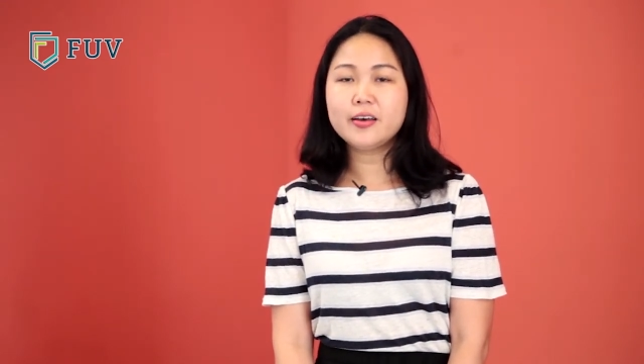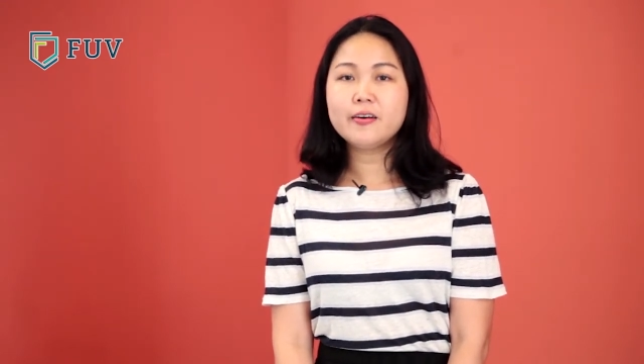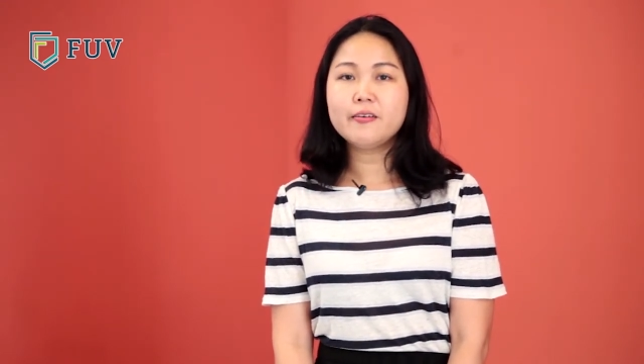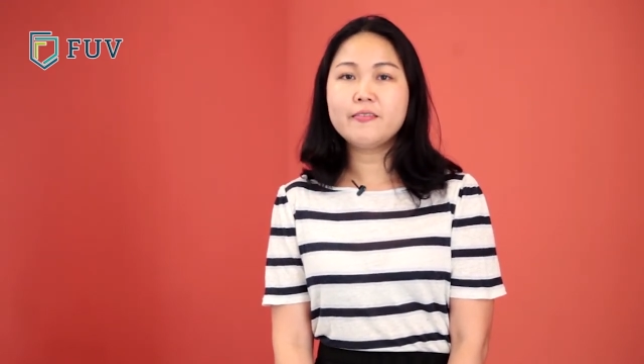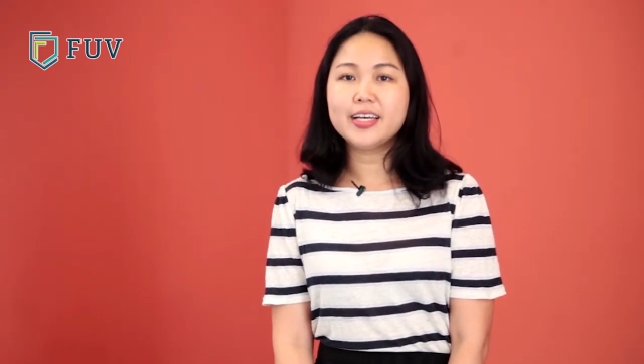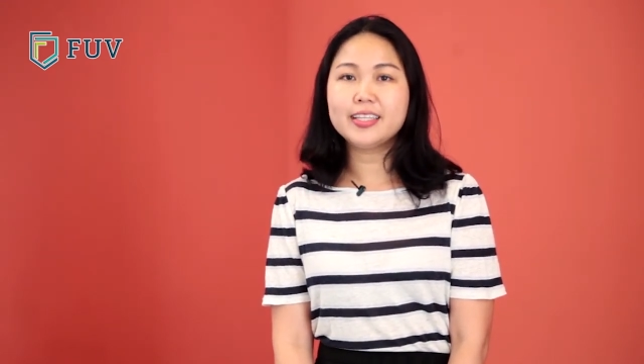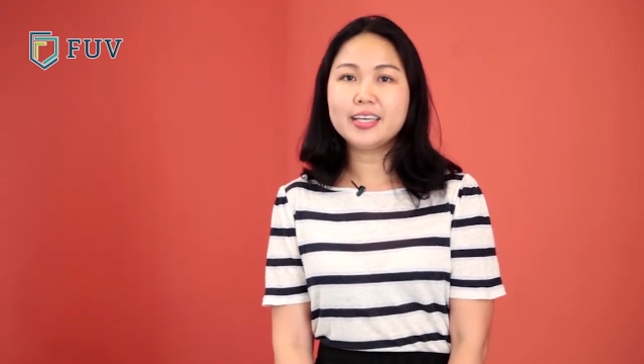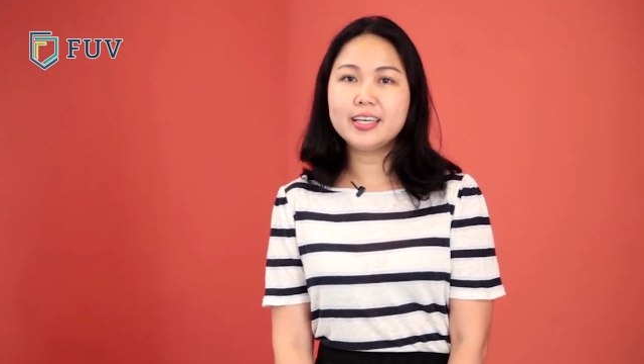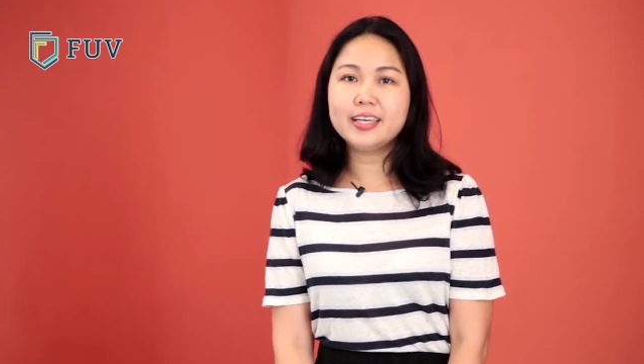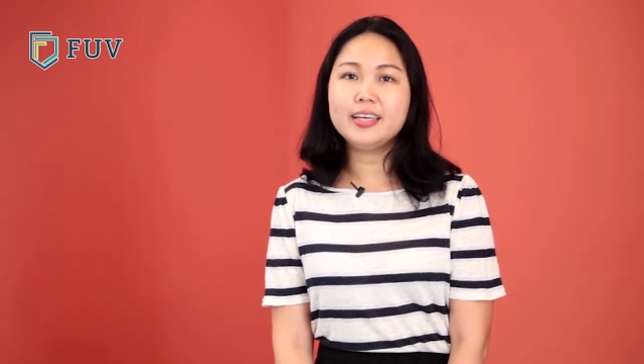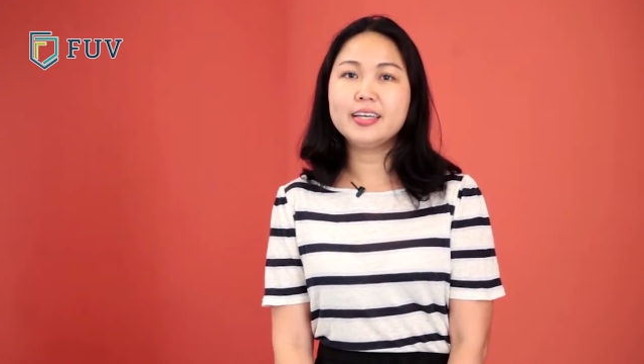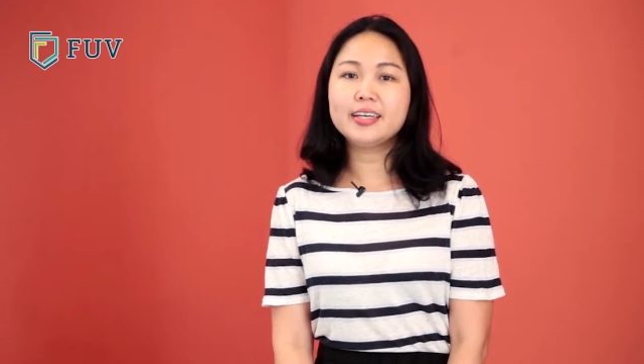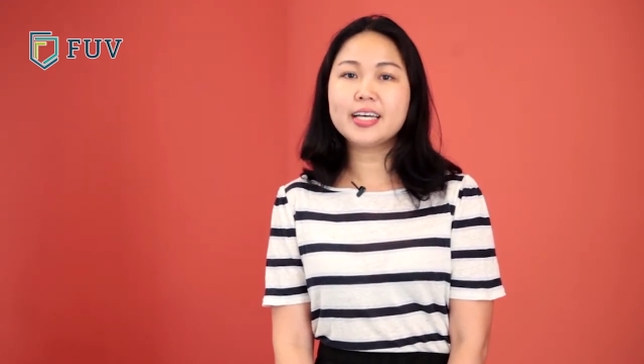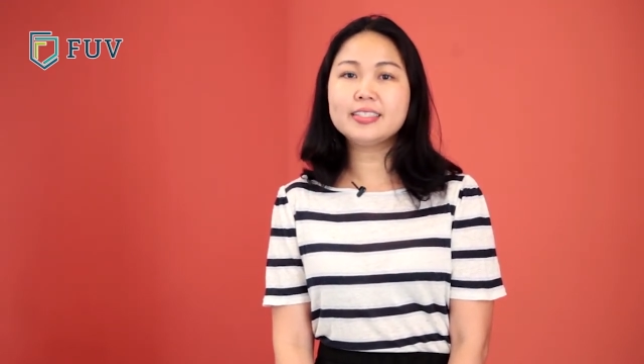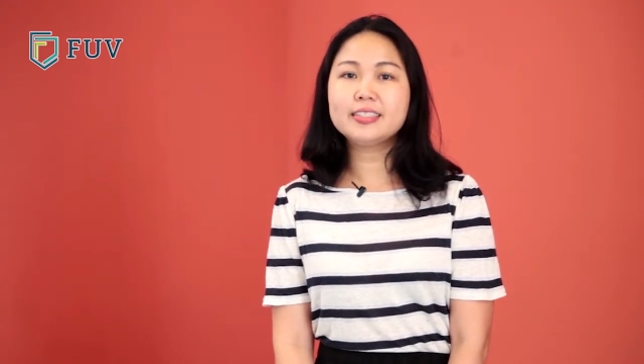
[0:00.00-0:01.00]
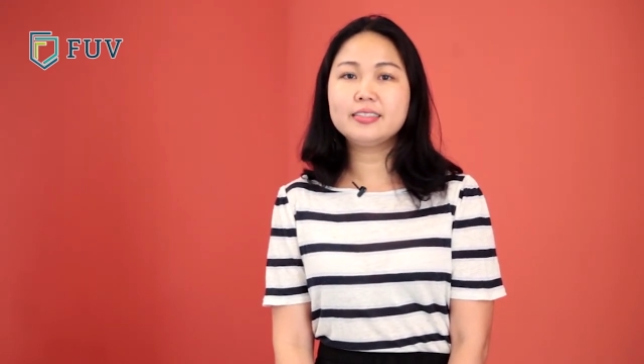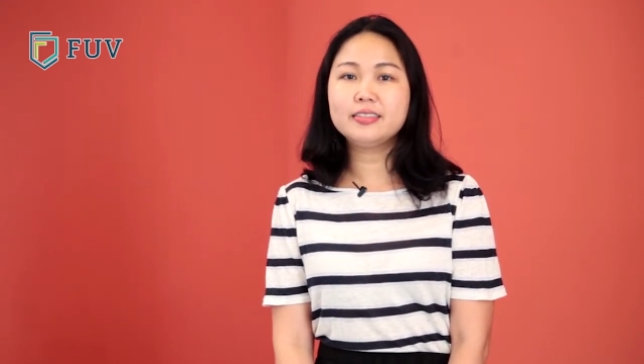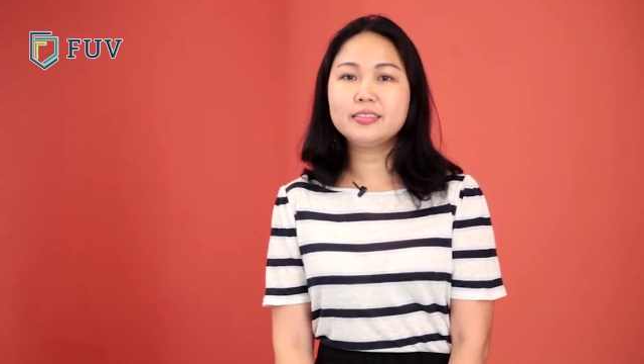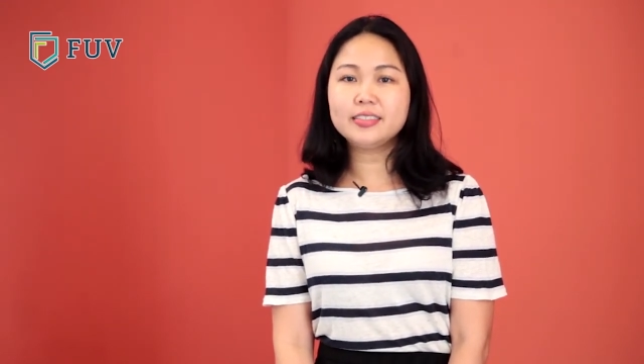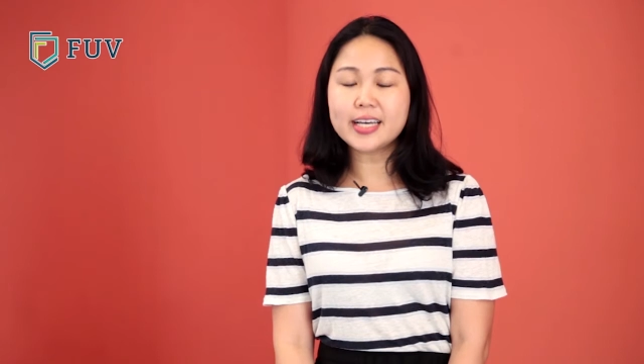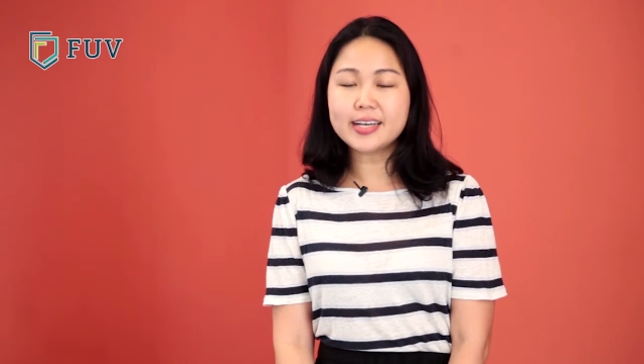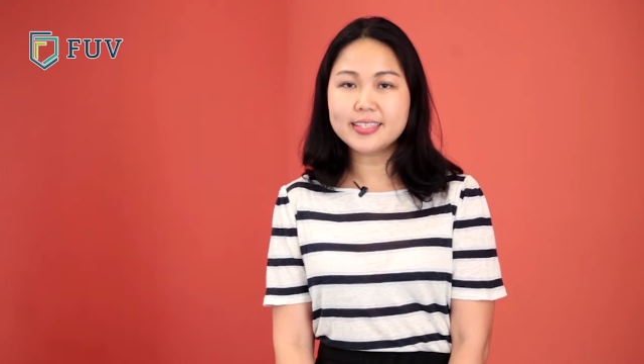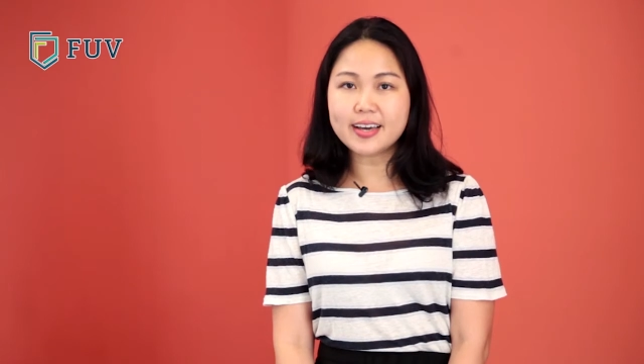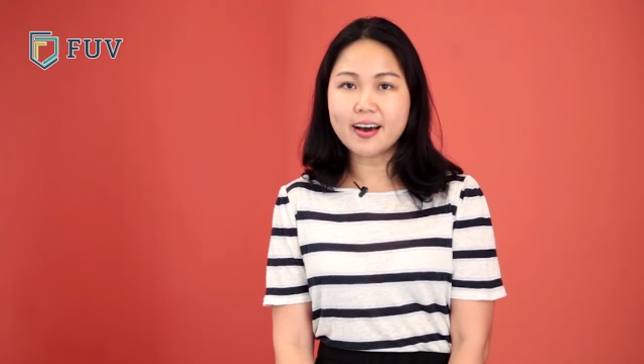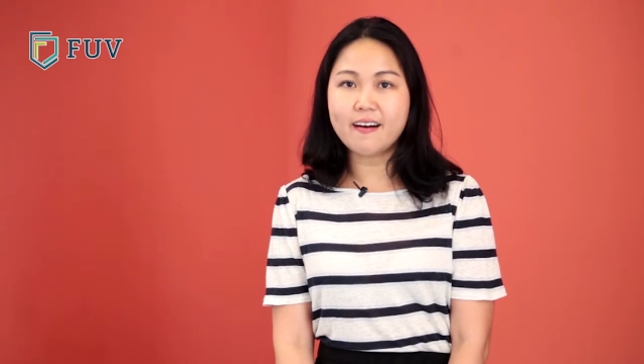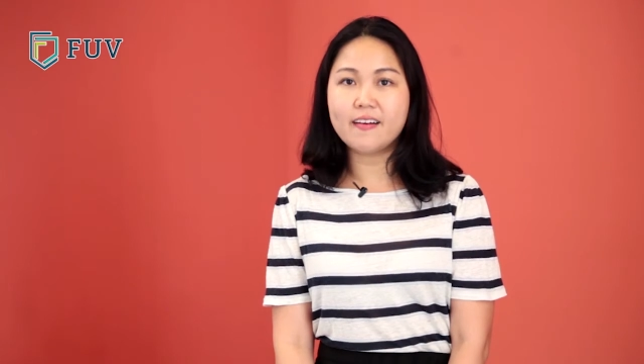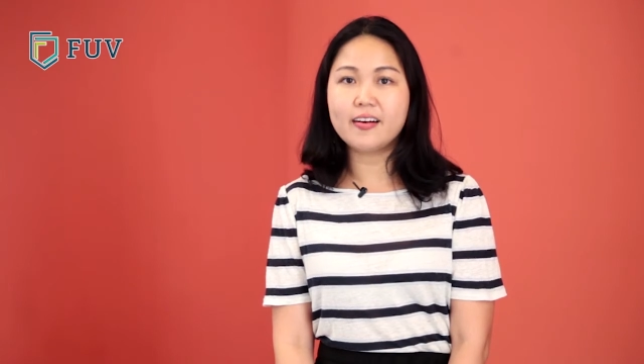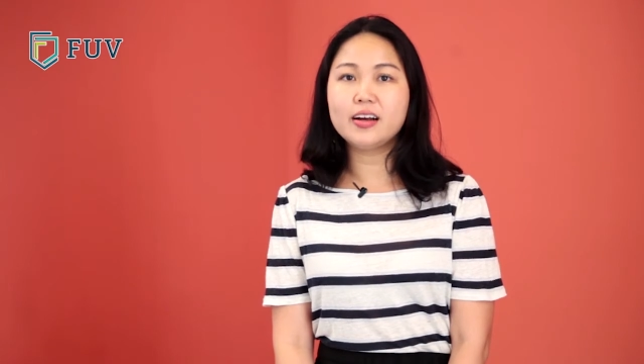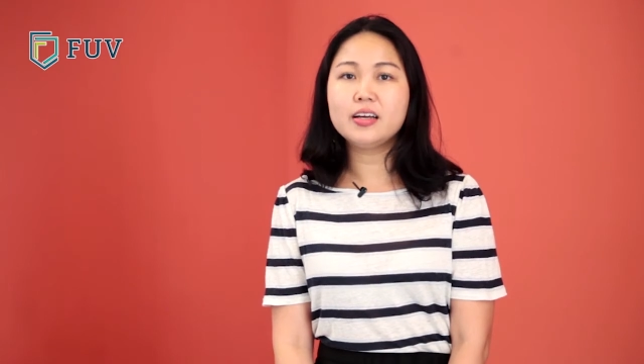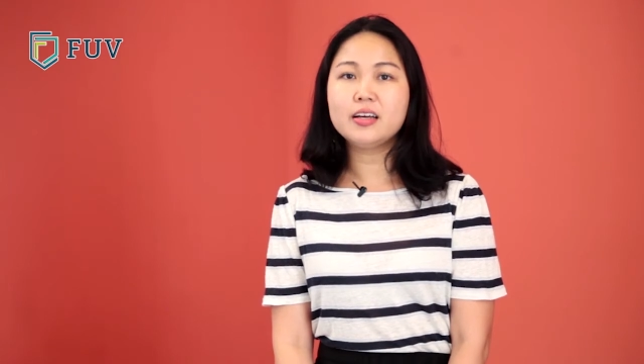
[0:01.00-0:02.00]
Vậy thì cách xét
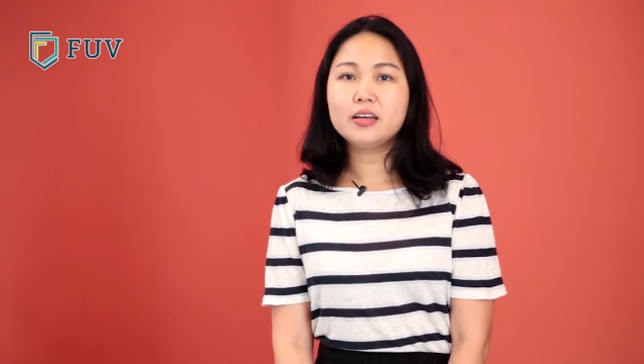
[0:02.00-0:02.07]
chọn